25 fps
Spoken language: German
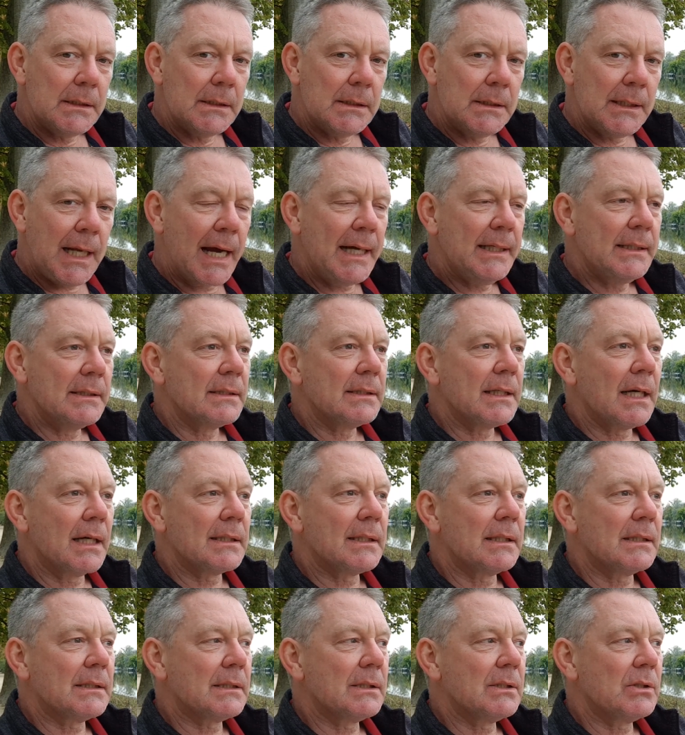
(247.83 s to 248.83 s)
Nein,
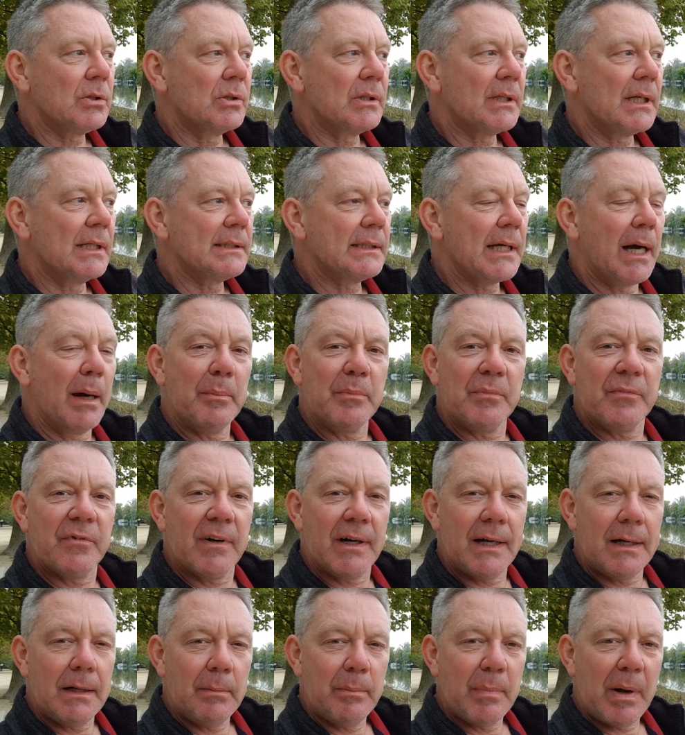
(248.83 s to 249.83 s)
sagt das Gesundheitsamt,
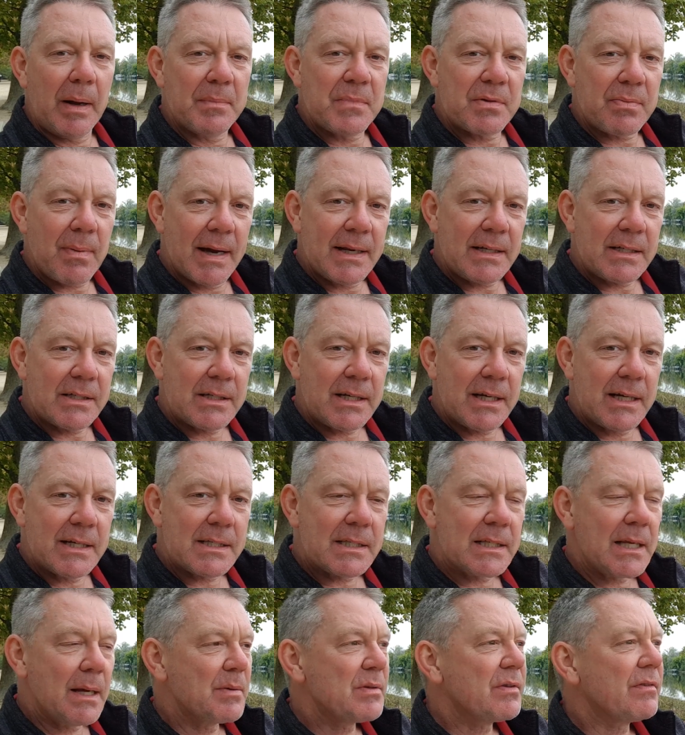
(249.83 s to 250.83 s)
weil beim zweiten
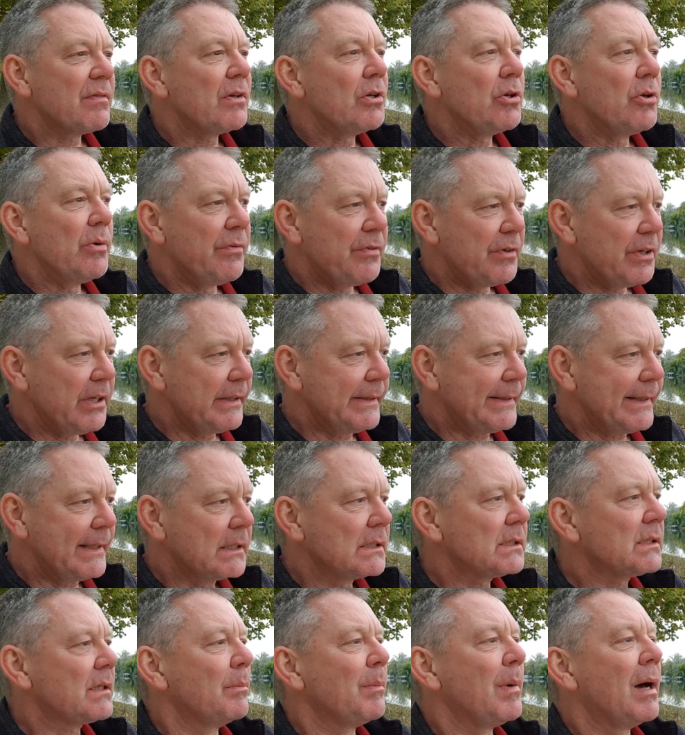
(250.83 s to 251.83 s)
Test haben sie einen vernünftigen
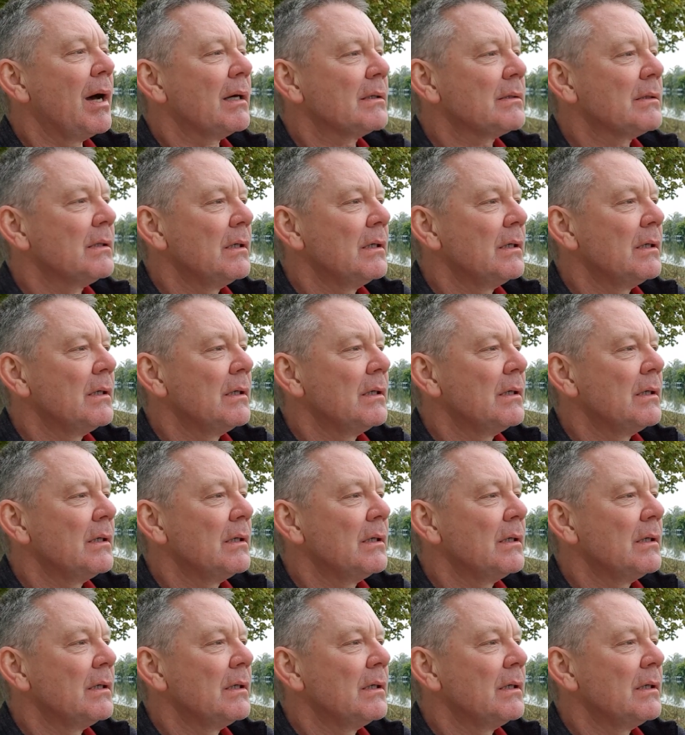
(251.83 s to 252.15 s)
Test gemacht.